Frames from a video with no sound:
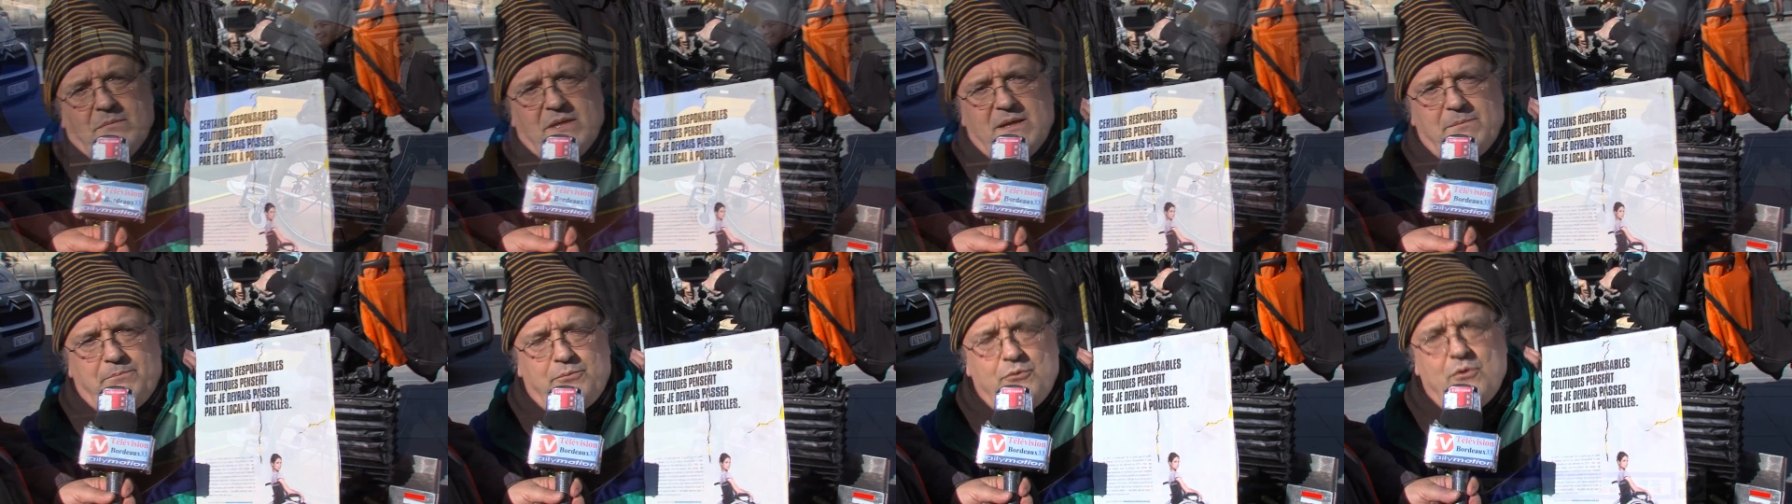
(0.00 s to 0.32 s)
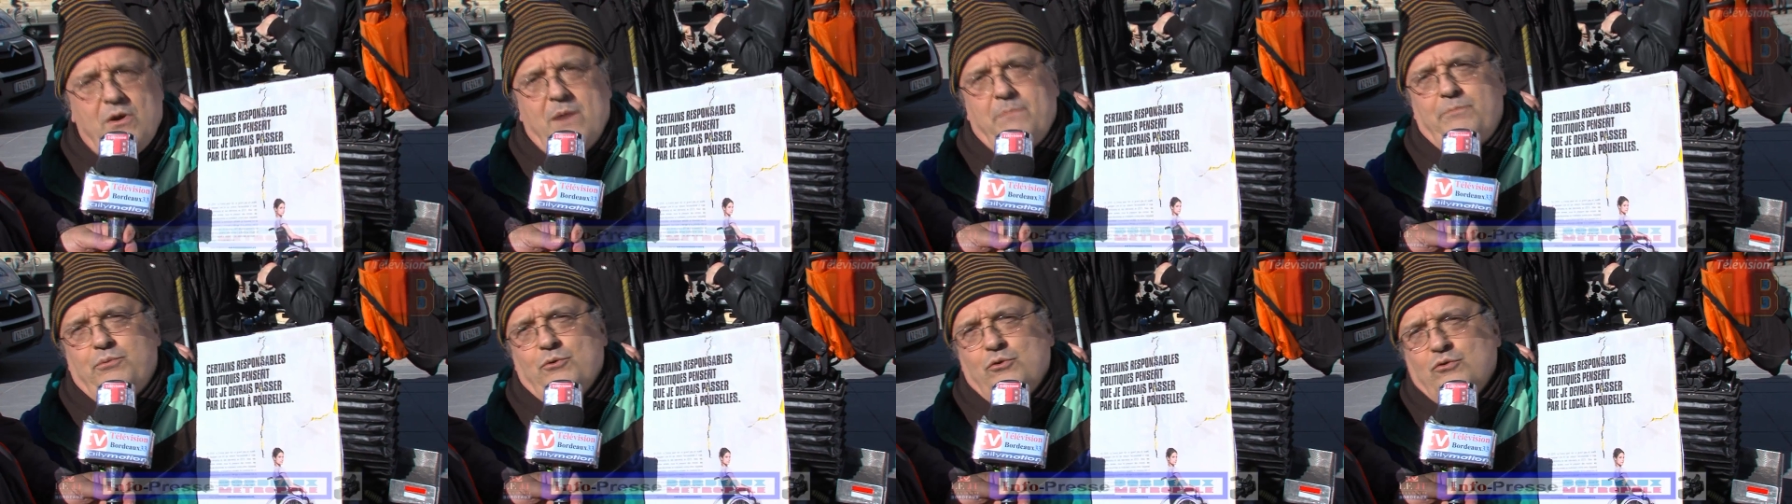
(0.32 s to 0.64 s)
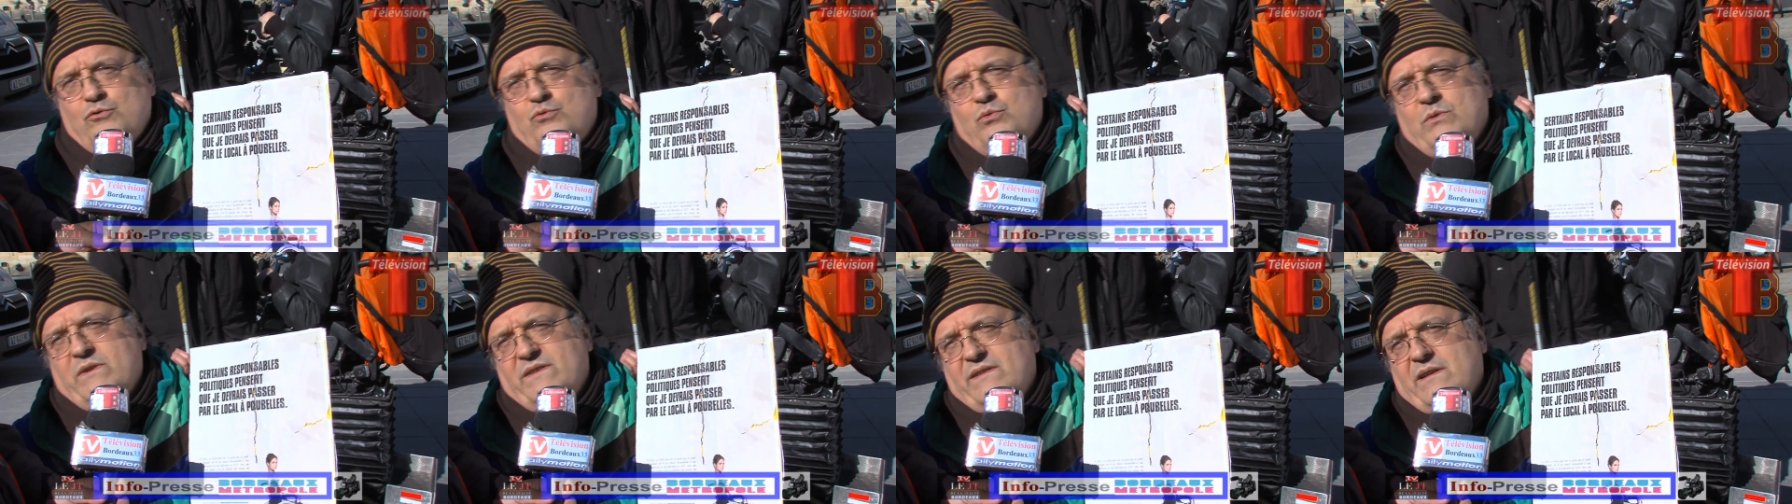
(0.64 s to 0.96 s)
mais peu à
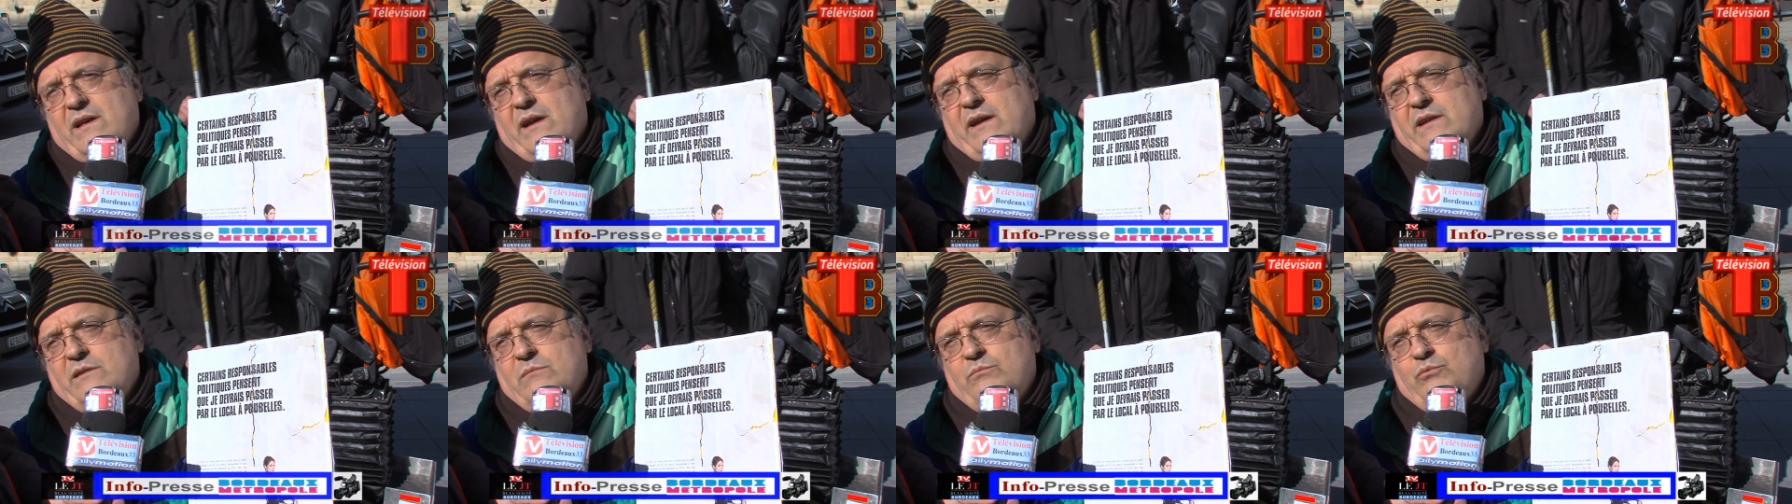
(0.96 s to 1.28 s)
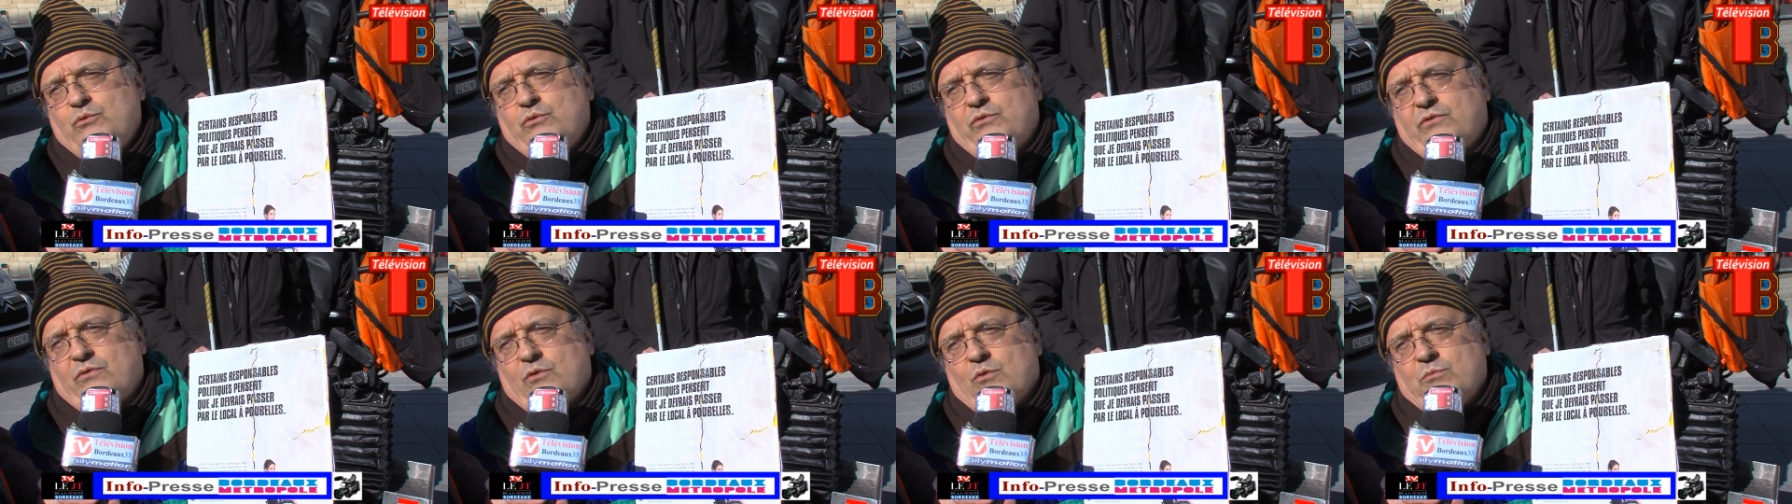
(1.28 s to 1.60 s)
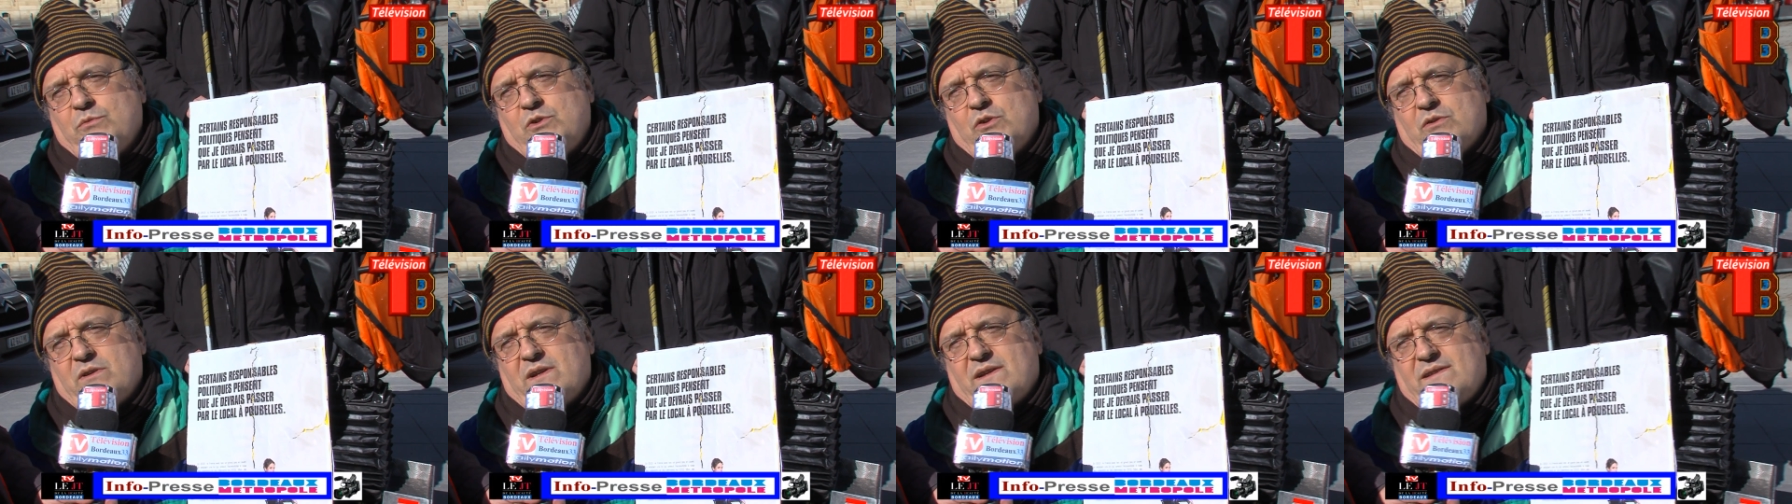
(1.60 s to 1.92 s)
peu, tous les arrêts de bus sont
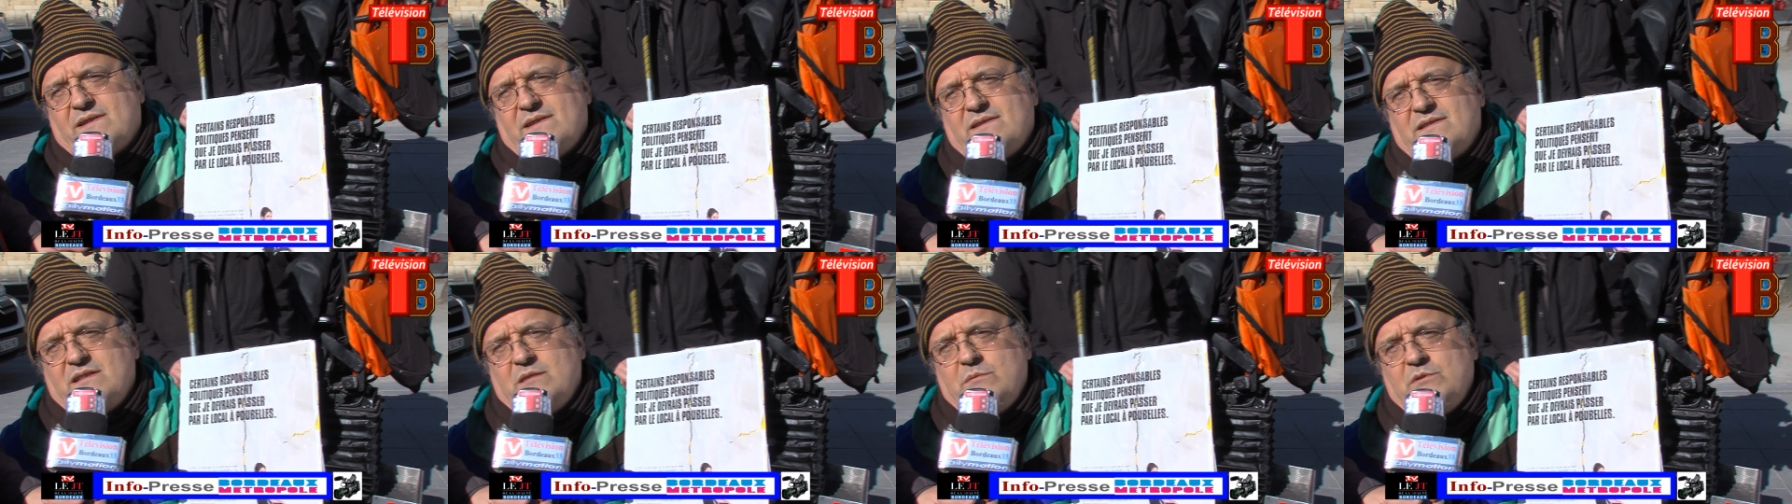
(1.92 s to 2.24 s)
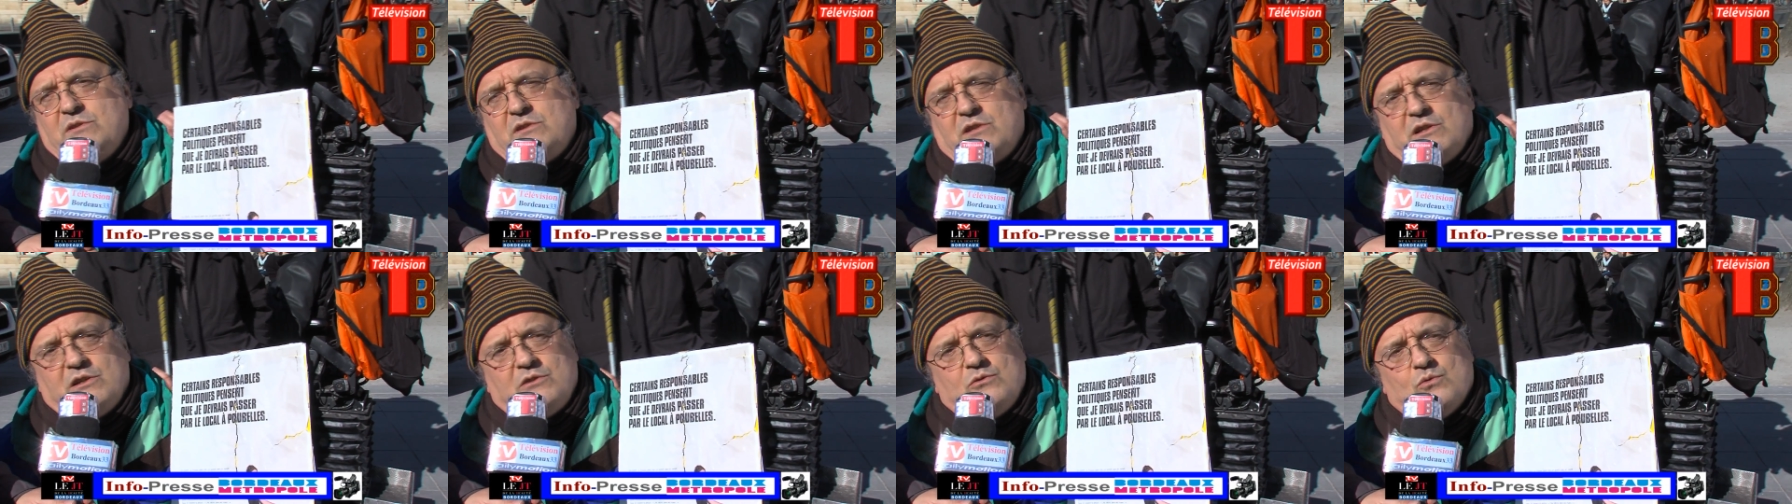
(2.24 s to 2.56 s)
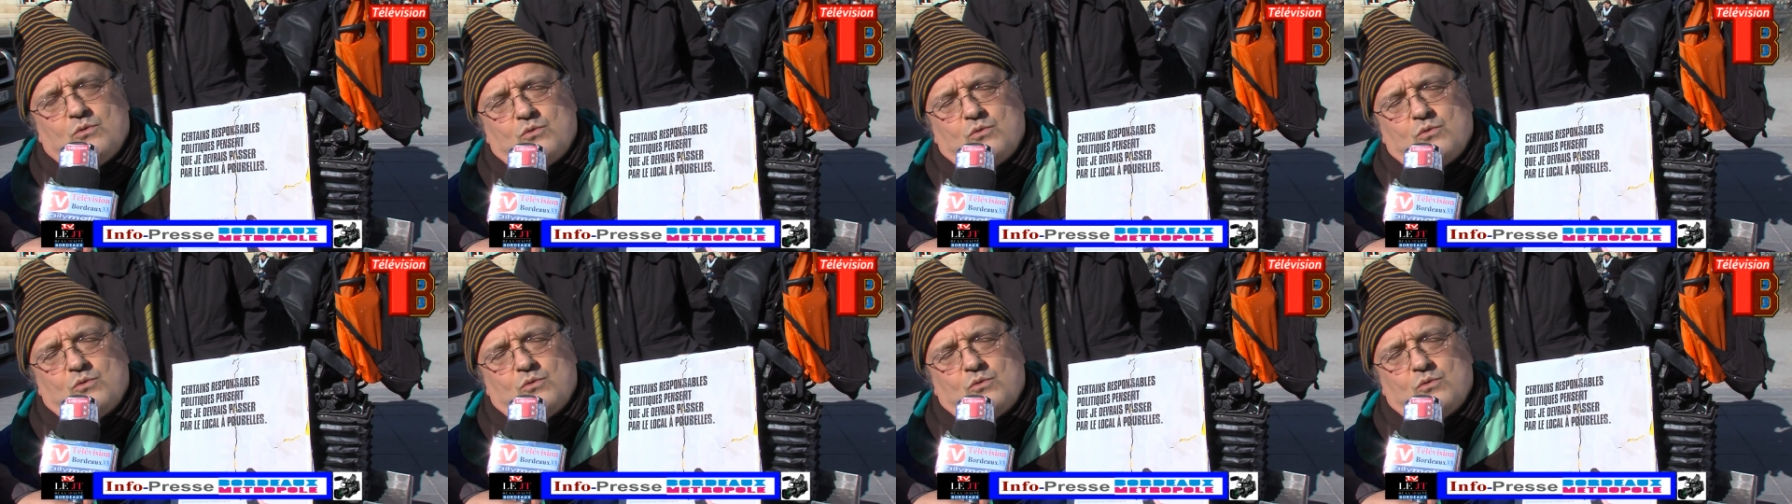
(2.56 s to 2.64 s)
mis en accessibilité.